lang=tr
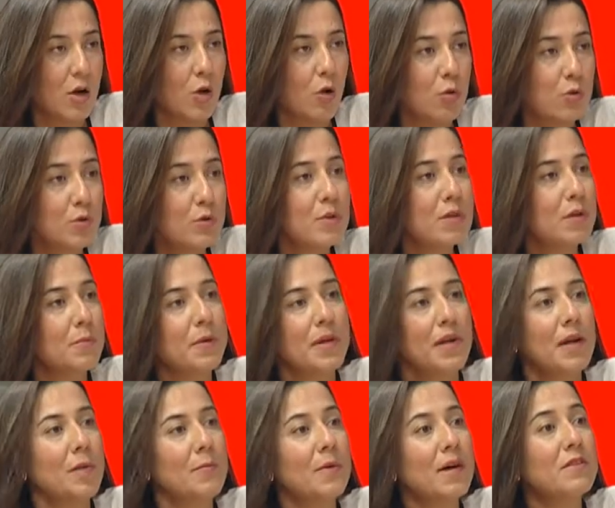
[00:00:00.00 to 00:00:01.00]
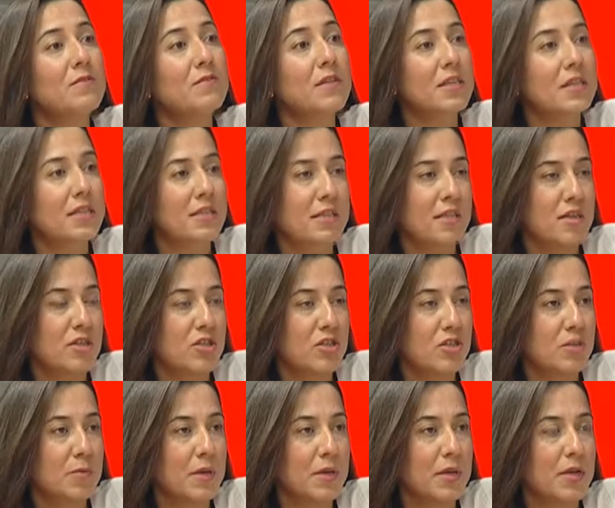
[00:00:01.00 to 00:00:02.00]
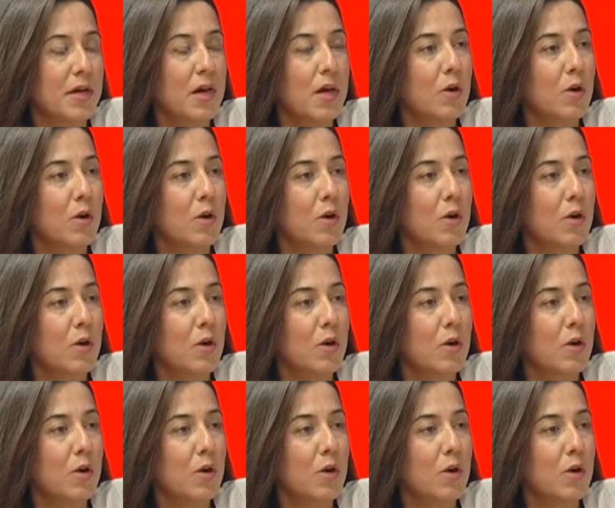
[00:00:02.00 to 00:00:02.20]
onunla beraber vakit geçirmek,